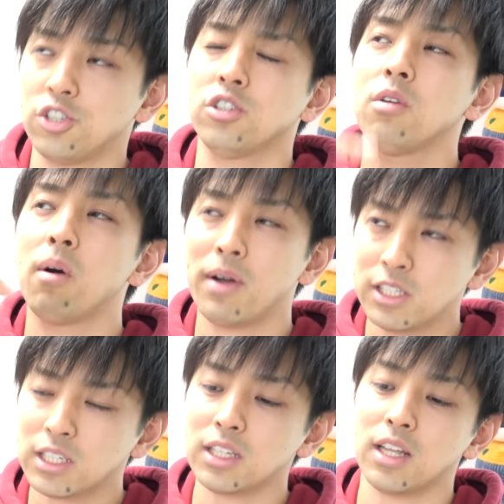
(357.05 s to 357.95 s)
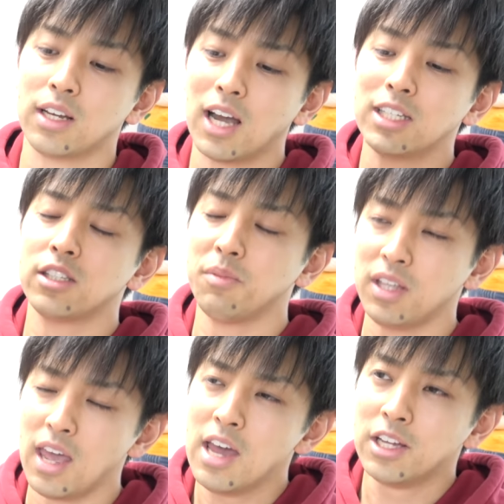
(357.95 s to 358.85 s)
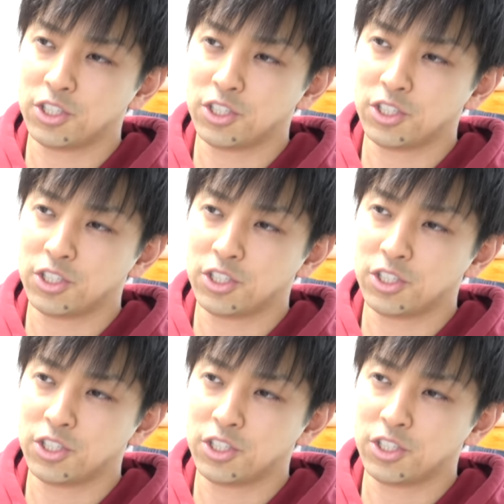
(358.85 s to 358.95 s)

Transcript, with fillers: 15問間違ったら解説見て、